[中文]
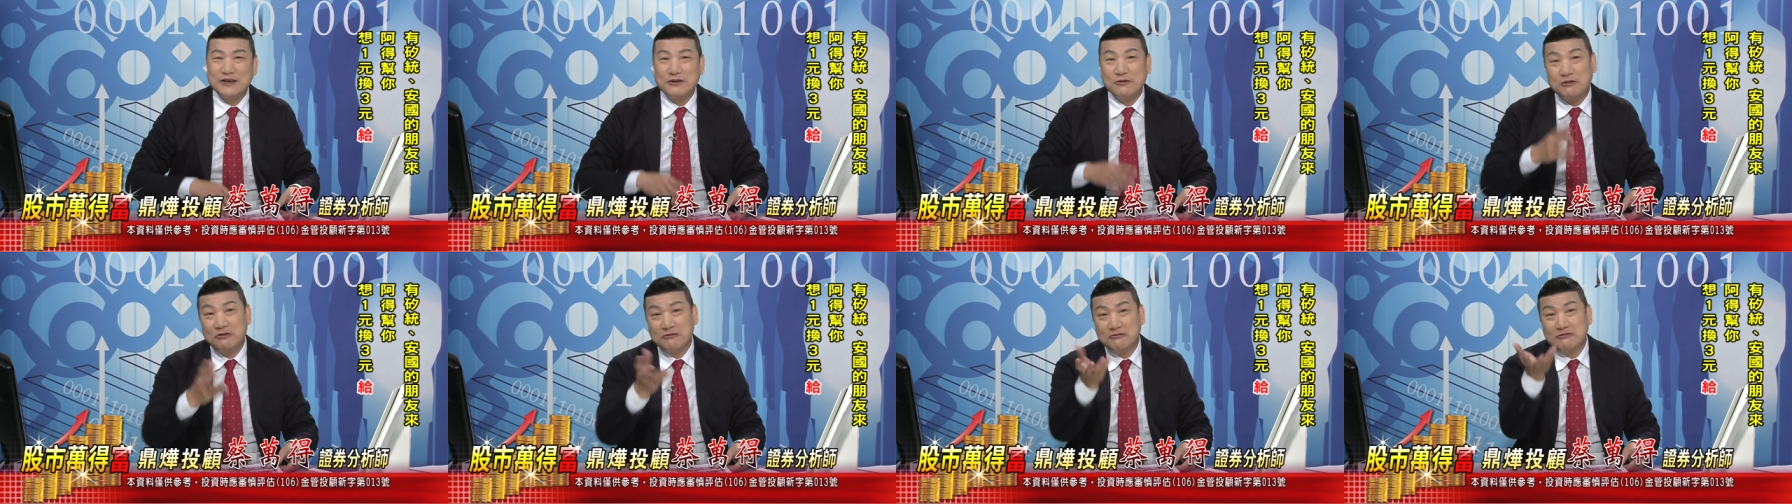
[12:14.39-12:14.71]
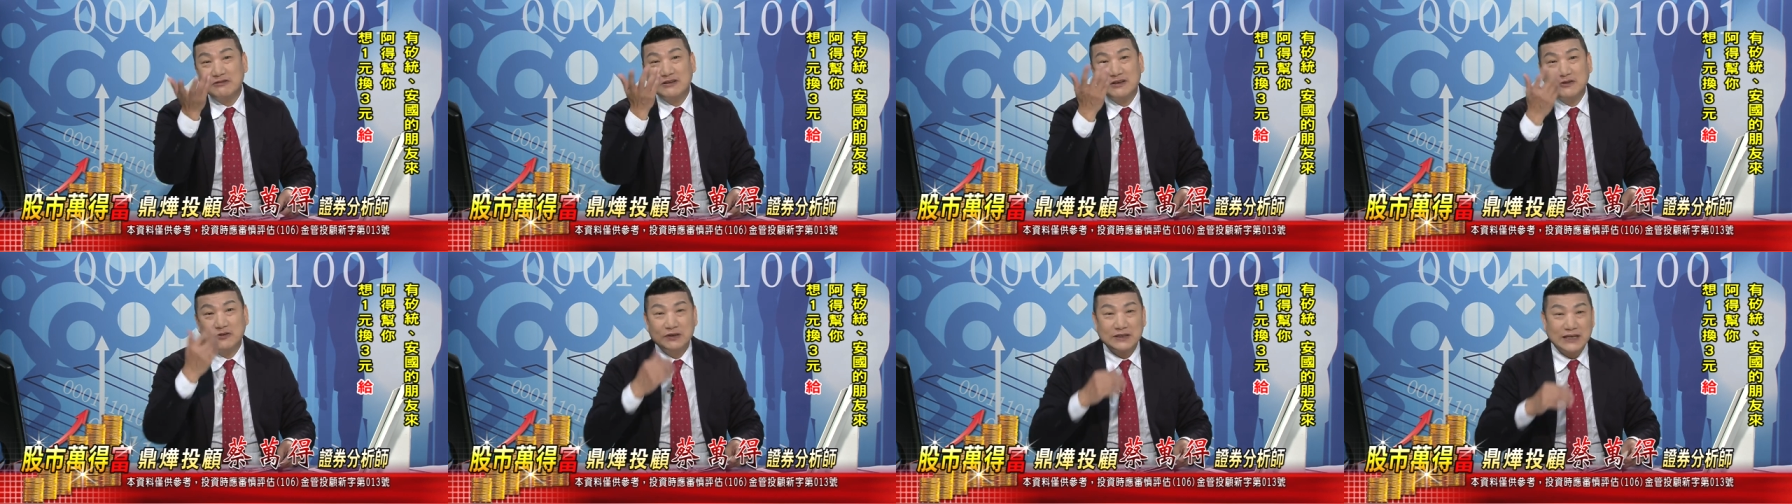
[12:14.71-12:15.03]
因为我
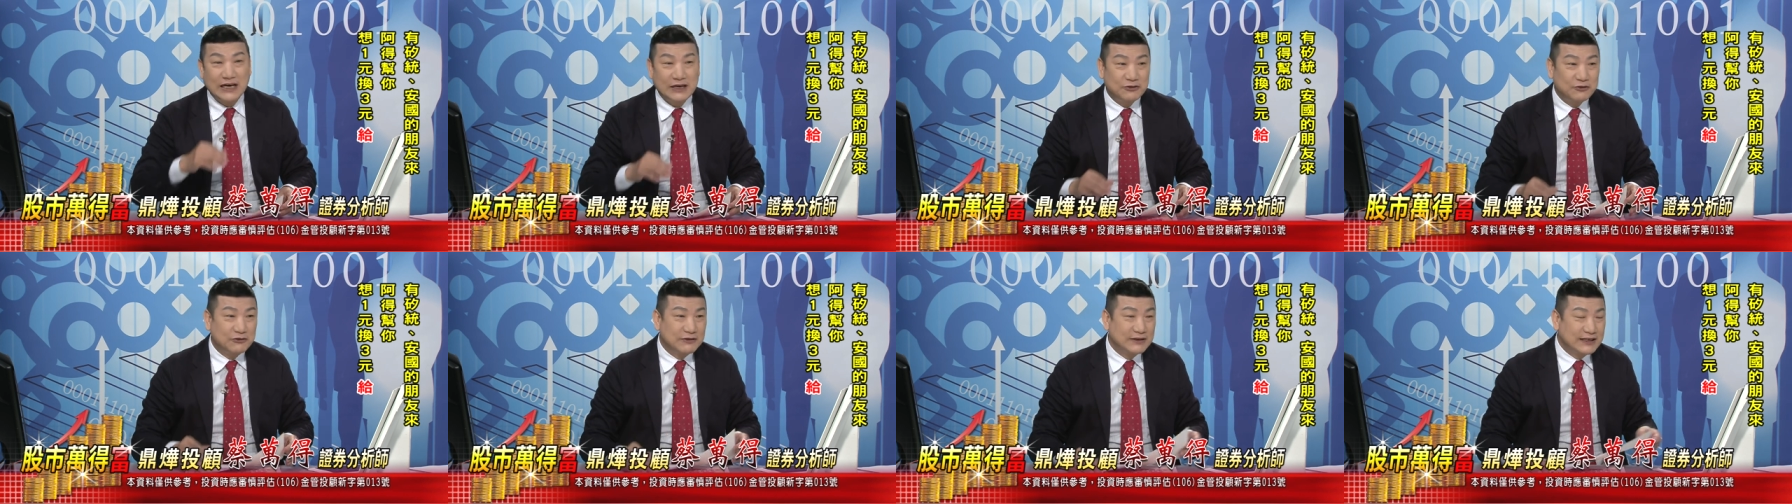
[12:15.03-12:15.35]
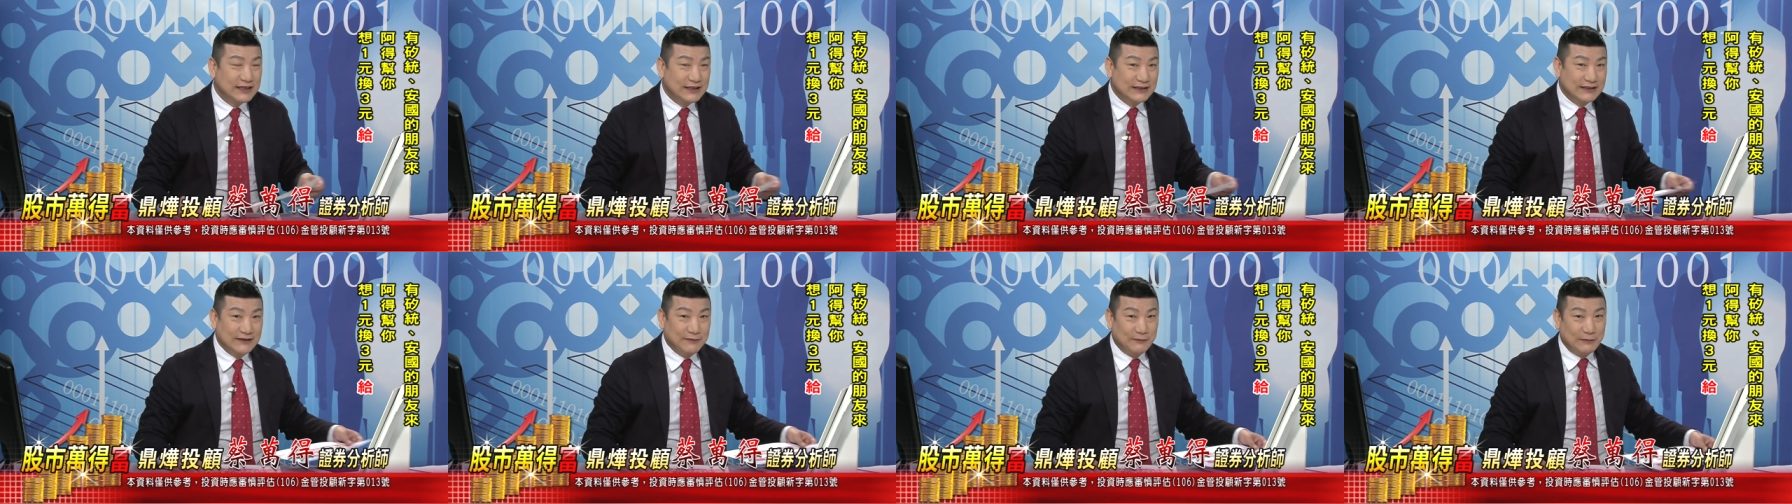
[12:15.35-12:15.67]
问过太多
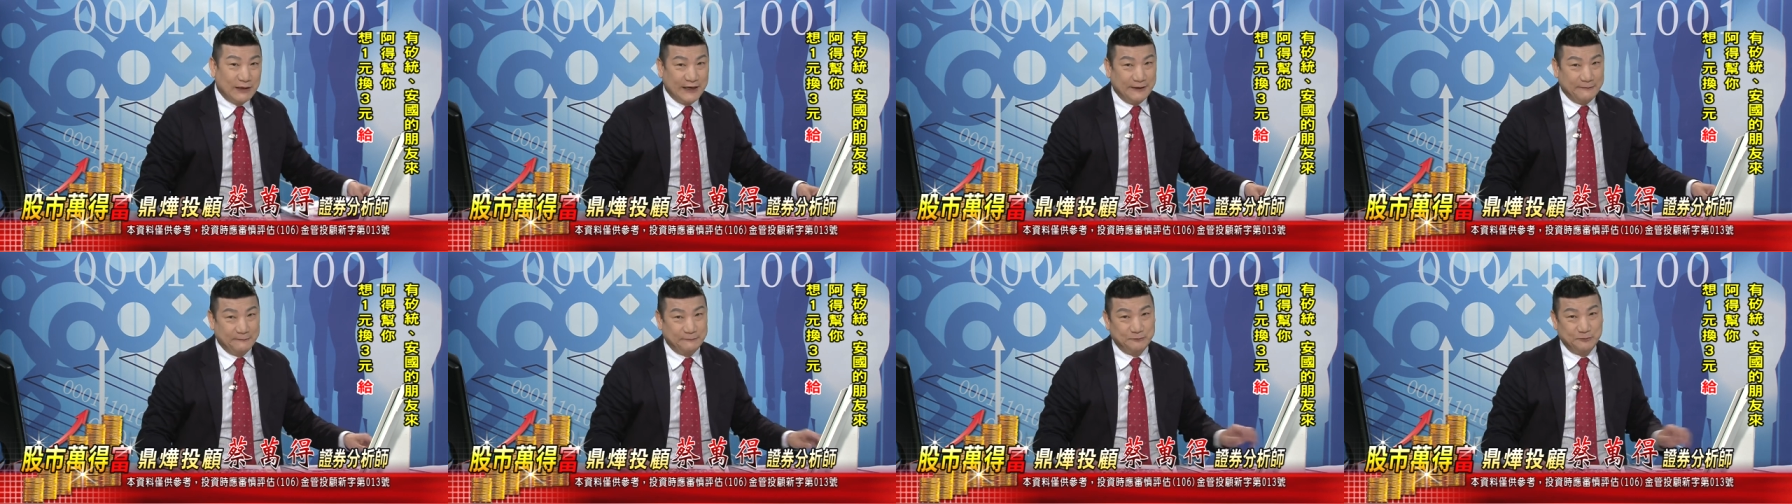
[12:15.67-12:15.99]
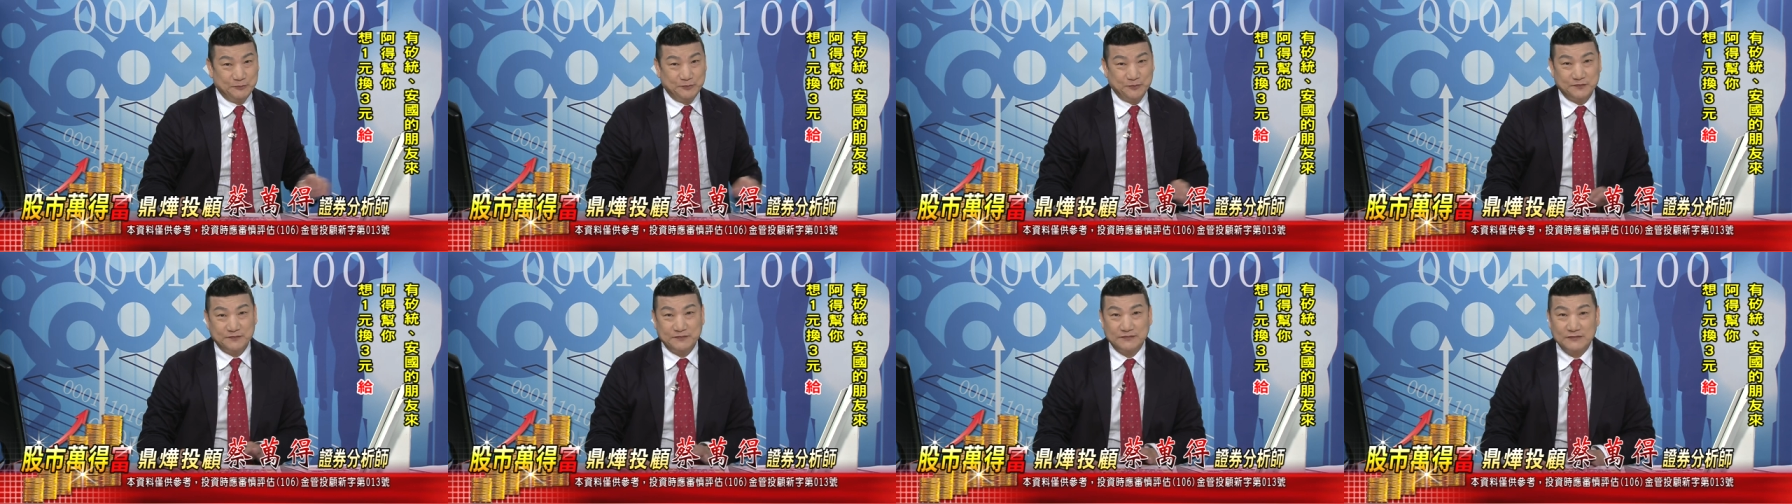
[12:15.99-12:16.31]
人了嘛。
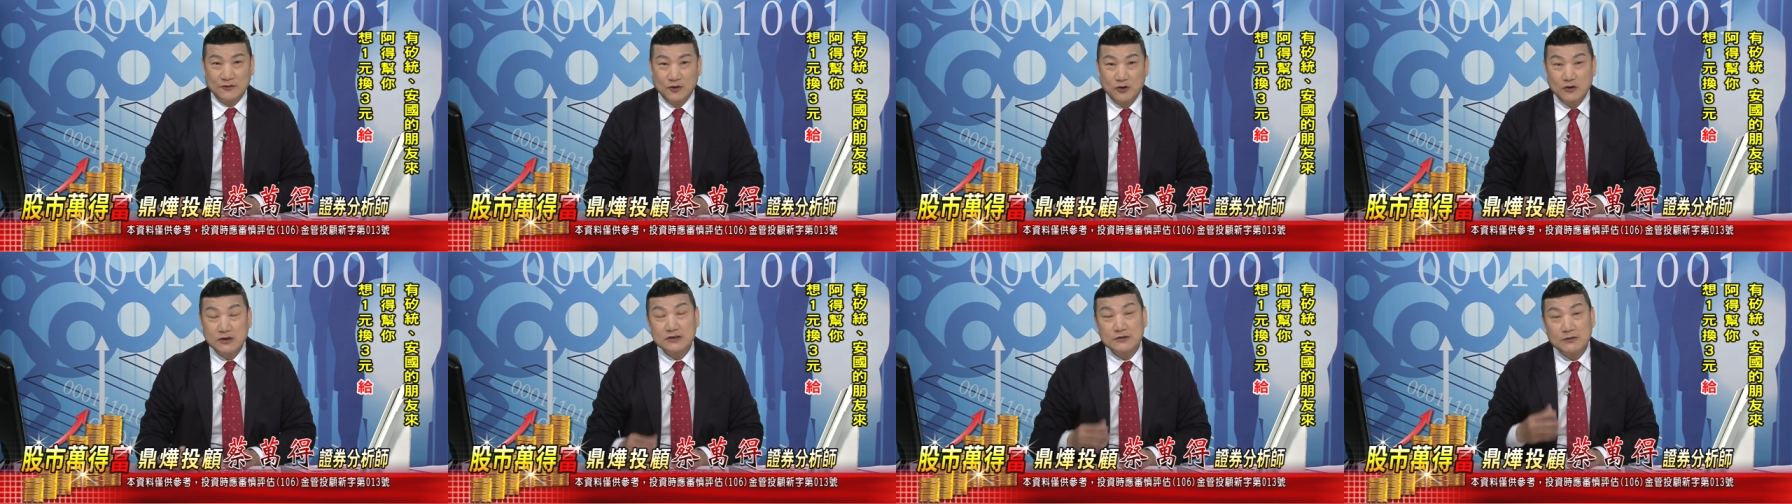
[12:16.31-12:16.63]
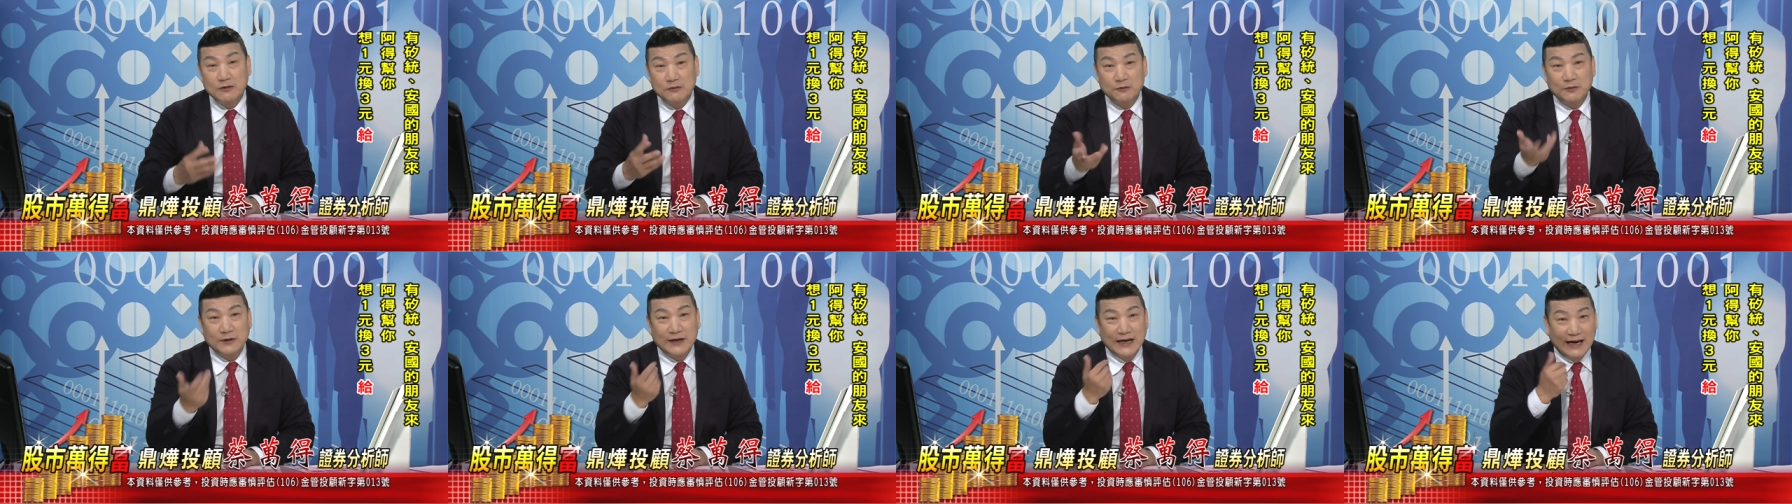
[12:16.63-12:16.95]
为
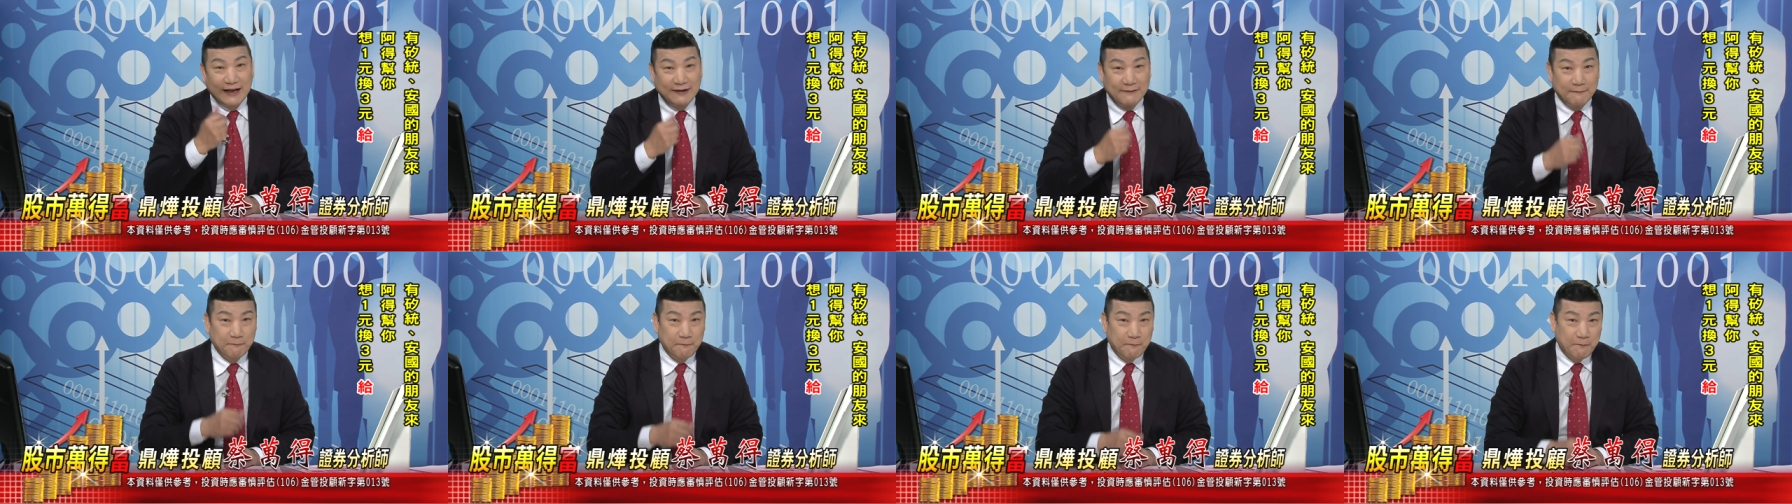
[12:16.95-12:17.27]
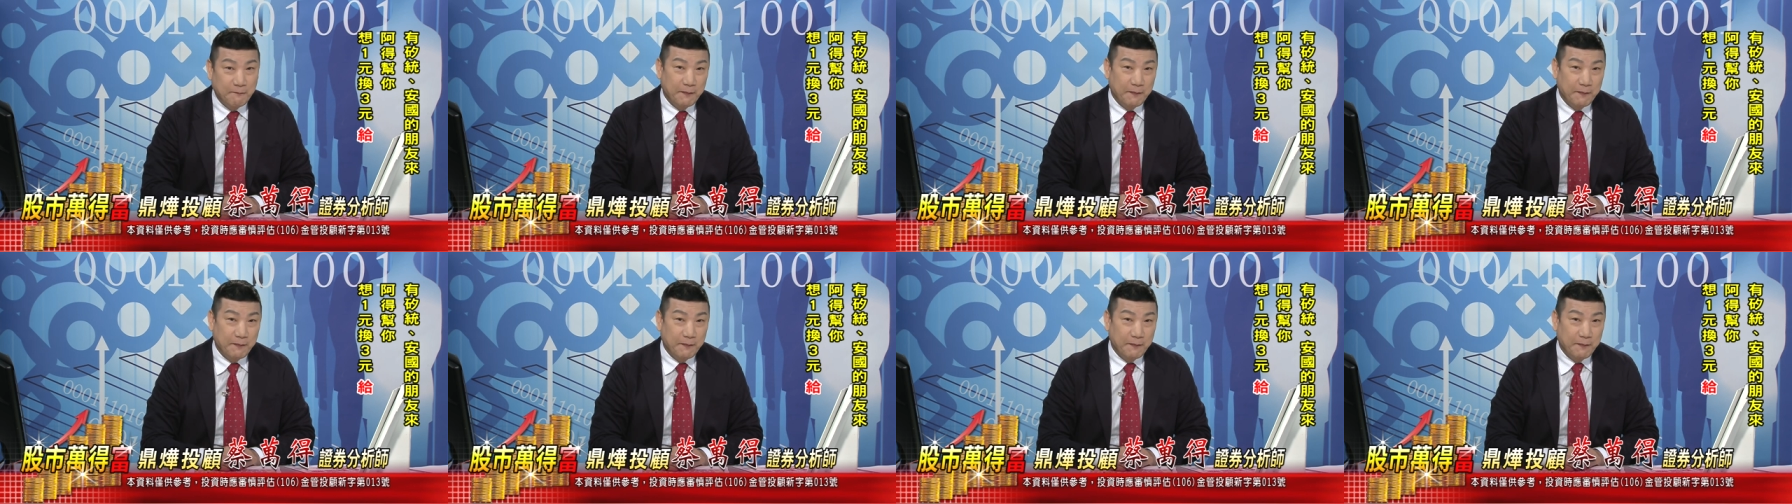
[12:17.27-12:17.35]
什么不敢？